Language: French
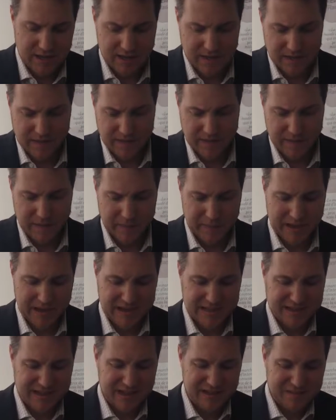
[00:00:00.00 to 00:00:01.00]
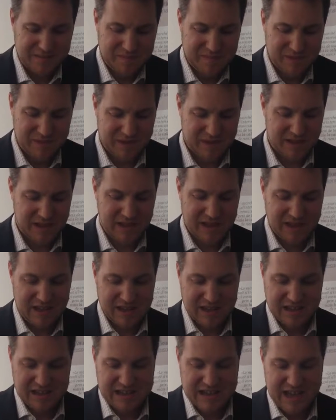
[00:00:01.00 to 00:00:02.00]
Euh, par exemple,
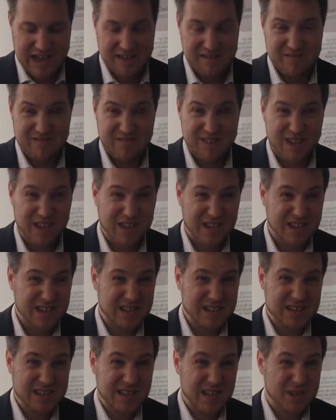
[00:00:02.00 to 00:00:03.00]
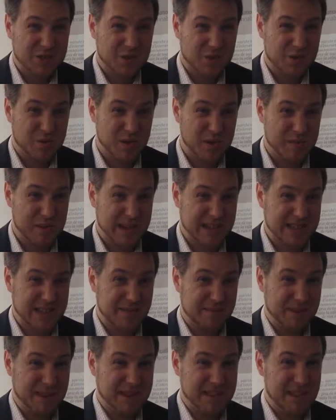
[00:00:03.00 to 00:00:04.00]
ils excluaient, par
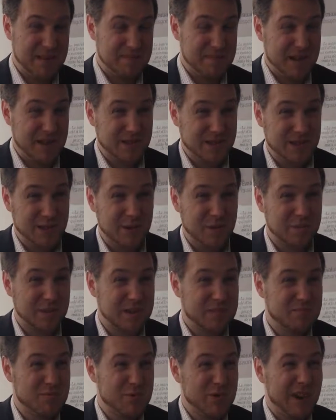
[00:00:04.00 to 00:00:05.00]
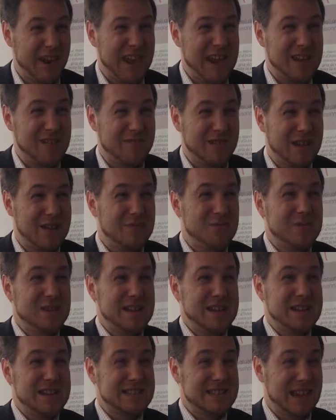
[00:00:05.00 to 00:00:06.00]
exemple, les dépenses qu'ils ont pris pour
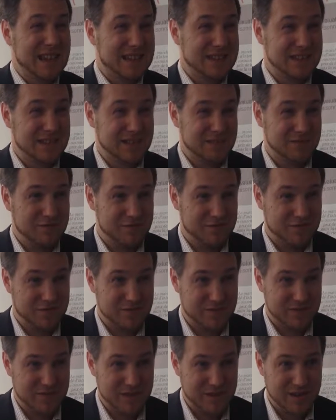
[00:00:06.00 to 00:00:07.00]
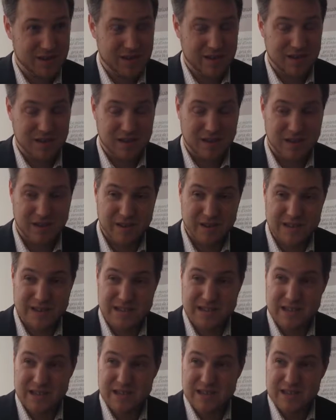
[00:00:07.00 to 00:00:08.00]
réévaluer les actifs. Euh,
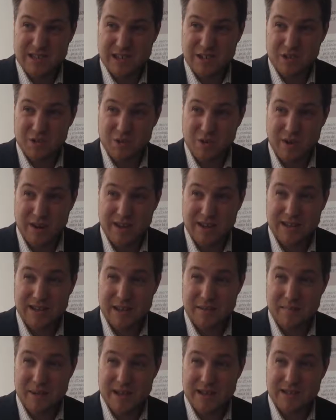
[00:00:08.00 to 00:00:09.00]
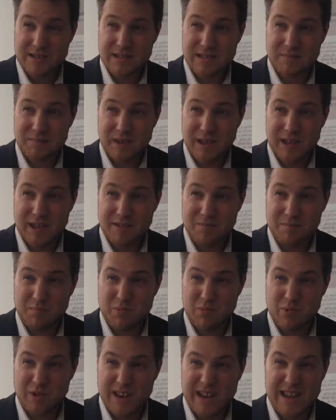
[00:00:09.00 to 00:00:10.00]
ils, excluaient les dépenses qu'ils prennent
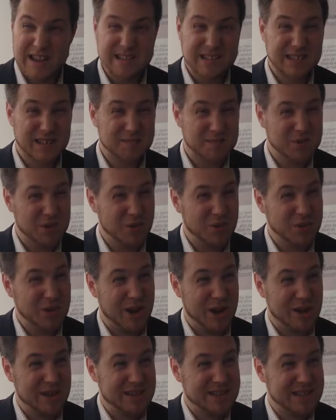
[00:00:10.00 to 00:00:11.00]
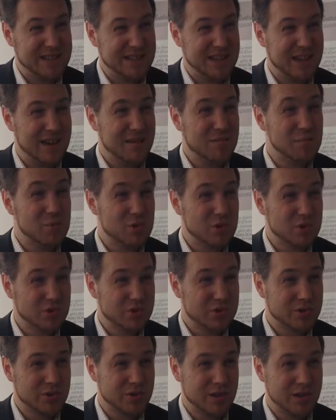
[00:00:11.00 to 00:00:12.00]
pour l'inscription de leur titre en
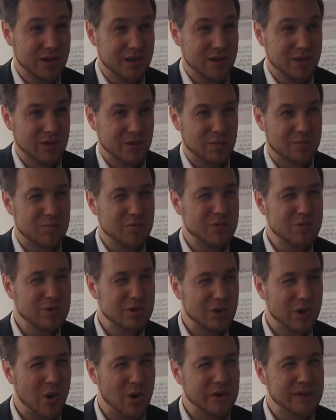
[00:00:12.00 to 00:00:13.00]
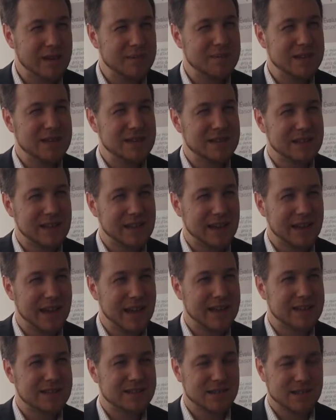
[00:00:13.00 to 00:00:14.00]
bourse. Donc, beaucoup de comptabilité
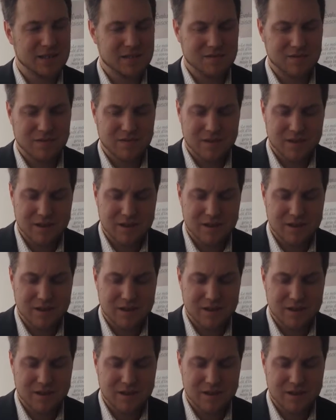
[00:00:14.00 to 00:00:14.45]
créative.